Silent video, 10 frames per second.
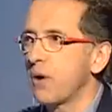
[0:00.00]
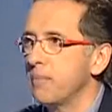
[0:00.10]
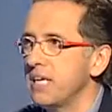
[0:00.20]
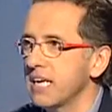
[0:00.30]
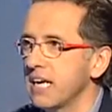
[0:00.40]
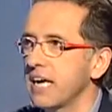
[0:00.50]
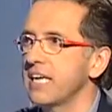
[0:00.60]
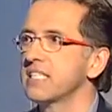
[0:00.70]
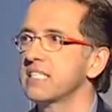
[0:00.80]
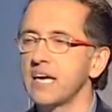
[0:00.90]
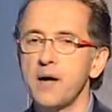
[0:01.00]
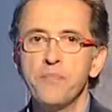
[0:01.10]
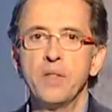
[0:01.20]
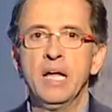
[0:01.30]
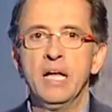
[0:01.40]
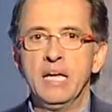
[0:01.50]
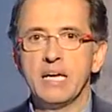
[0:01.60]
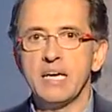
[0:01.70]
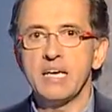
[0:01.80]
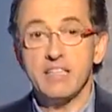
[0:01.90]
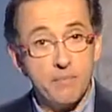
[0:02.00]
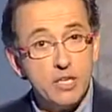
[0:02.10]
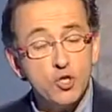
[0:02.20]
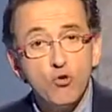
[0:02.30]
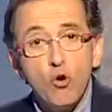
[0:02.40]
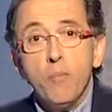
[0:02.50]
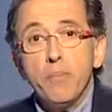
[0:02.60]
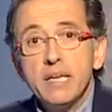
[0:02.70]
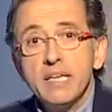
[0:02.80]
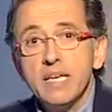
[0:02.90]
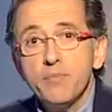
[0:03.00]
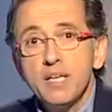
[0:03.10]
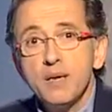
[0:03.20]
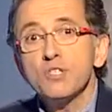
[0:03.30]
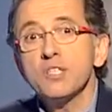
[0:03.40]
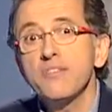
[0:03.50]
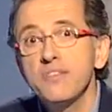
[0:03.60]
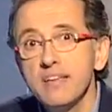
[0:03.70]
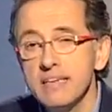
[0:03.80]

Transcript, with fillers: amiga, ahí está eh, también su compañera, podríamos decir,